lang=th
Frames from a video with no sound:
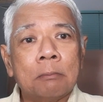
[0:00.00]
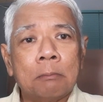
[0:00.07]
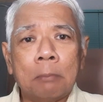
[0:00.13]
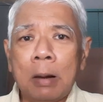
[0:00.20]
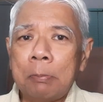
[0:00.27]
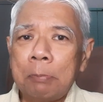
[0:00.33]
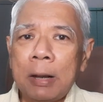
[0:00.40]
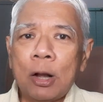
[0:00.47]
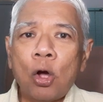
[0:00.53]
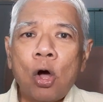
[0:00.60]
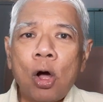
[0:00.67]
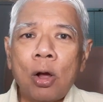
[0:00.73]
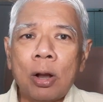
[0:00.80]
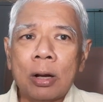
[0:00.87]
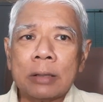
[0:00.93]
มันเป็น
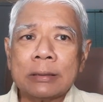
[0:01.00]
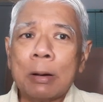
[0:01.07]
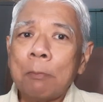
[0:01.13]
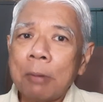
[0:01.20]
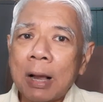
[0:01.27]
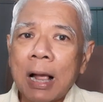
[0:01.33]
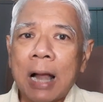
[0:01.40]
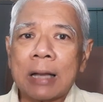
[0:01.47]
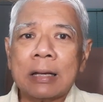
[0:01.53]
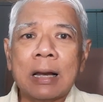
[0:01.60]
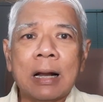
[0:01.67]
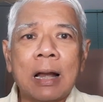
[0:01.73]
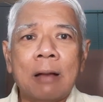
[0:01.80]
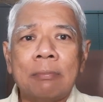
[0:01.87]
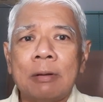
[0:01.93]
ข้อจำกัด
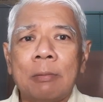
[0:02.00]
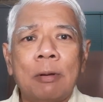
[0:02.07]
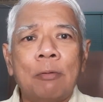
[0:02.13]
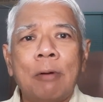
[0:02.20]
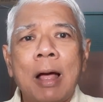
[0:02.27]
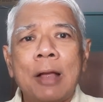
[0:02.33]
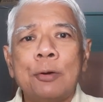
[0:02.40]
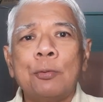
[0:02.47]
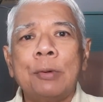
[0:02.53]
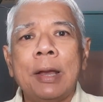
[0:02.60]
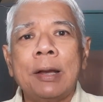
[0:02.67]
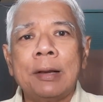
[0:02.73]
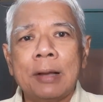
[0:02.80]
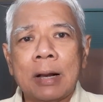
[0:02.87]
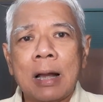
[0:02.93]
นะครับอย่าไปว่า ยู เอ็
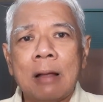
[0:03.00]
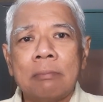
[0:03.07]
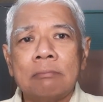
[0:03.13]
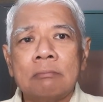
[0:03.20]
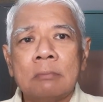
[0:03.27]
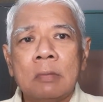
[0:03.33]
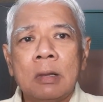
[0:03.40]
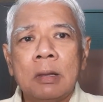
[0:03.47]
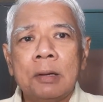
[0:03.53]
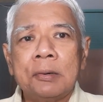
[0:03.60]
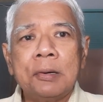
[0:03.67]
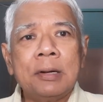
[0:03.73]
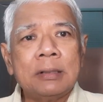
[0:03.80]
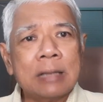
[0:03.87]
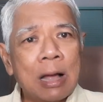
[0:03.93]
น เลยครับ
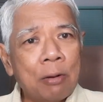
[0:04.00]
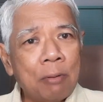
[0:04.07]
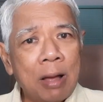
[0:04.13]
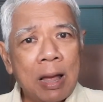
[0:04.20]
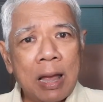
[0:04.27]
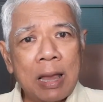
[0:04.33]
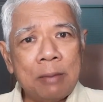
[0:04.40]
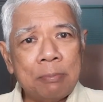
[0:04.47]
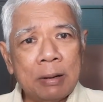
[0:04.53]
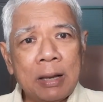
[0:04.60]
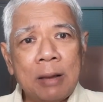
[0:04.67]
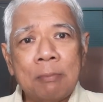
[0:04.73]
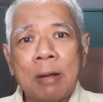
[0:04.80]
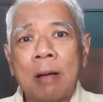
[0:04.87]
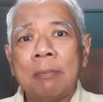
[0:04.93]
เนื่องจากว่าไอ้ประเท
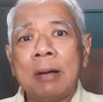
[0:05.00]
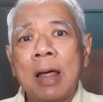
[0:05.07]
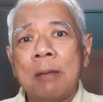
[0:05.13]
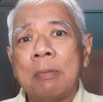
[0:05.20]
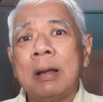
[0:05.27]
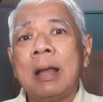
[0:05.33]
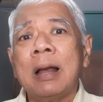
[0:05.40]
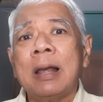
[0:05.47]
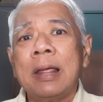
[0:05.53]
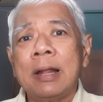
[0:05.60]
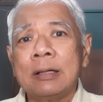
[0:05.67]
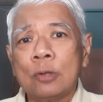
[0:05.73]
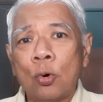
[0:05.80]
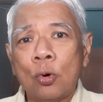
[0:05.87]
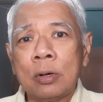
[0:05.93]
ศมหาอำนาจมันนักเลง
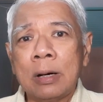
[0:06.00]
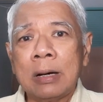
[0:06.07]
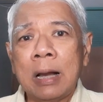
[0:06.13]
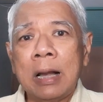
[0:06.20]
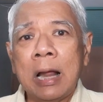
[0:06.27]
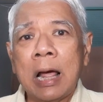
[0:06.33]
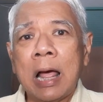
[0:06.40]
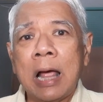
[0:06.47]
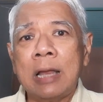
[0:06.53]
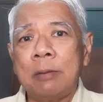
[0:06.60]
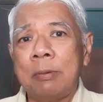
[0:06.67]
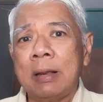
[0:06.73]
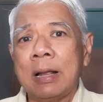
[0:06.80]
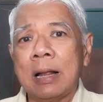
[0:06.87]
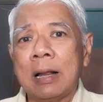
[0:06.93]
โตเท่านั้นนะใครจะ
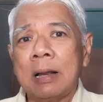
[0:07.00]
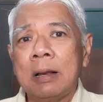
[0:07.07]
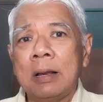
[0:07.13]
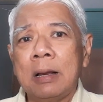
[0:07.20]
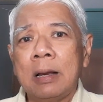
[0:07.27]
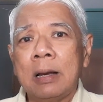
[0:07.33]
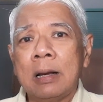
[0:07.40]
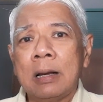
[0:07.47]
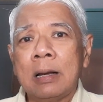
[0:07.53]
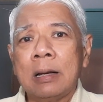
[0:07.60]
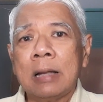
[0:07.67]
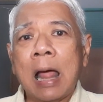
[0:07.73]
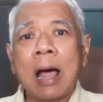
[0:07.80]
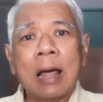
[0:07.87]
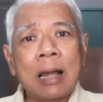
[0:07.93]
ไป
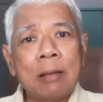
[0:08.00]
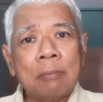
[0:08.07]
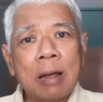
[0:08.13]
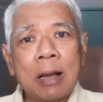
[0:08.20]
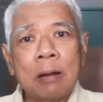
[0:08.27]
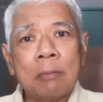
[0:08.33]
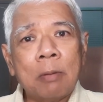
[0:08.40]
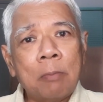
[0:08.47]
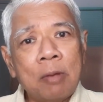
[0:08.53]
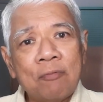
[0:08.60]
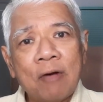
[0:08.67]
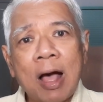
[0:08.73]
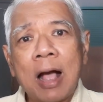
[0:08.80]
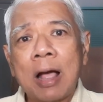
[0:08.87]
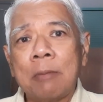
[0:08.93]
สั่งอะไรมันนะมันไม่
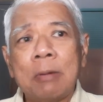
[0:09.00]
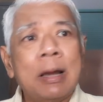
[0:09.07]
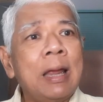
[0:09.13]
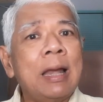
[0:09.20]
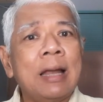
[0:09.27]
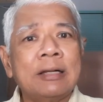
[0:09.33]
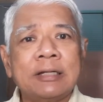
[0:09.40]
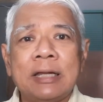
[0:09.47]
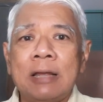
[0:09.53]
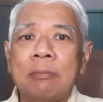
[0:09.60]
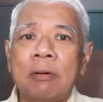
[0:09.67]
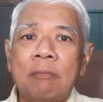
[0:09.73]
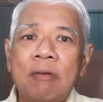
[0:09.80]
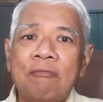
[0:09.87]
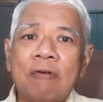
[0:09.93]
ฟังอ่ะเหมือนไอ้รัสเซีย
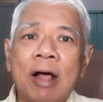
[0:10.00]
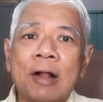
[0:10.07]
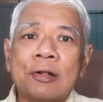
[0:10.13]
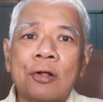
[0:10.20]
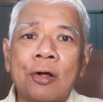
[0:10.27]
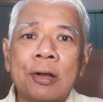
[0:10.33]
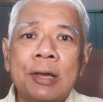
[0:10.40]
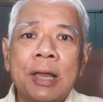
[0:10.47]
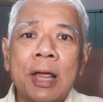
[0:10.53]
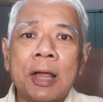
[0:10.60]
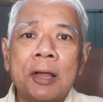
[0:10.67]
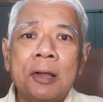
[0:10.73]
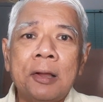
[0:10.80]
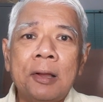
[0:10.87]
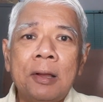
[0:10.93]
มันไม่ฟังตอนเนี้ย
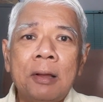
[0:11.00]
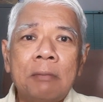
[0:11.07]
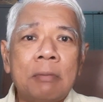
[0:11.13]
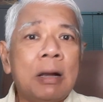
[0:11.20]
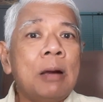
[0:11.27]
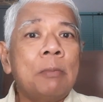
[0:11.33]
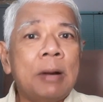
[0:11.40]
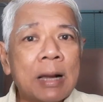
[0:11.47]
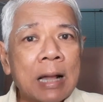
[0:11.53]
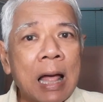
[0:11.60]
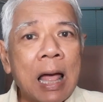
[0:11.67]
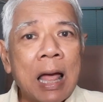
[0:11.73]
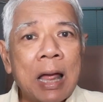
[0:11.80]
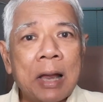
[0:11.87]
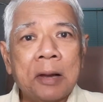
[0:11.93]
เหมือนอเมริ
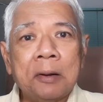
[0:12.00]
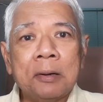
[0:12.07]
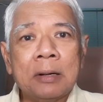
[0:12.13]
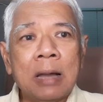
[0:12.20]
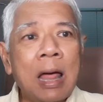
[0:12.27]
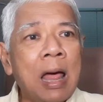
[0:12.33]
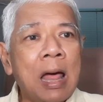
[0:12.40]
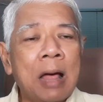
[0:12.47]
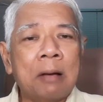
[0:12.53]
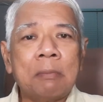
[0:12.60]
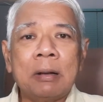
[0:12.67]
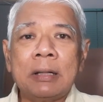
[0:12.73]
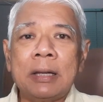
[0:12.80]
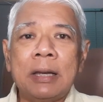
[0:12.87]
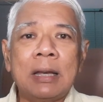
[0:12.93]
กาถ้าหากม
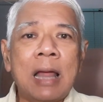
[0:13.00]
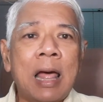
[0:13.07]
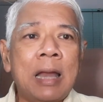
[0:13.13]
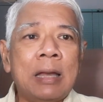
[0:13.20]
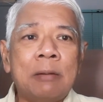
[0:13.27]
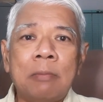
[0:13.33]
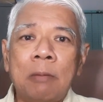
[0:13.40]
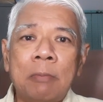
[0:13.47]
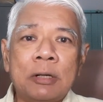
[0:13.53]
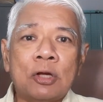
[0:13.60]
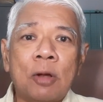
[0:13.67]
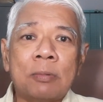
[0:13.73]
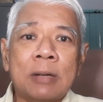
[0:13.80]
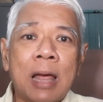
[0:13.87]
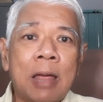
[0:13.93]
ติใดที่มันไม่ช
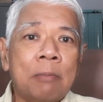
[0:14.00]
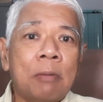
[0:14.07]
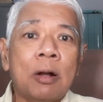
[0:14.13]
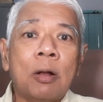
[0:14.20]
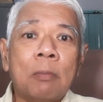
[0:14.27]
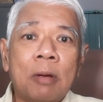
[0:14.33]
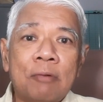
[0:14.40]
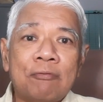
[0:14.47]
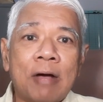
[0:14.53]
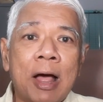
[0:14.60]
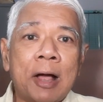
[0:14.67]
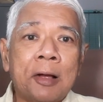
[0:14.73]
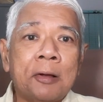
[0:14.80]
อบใจมันก็ไม่ฟัง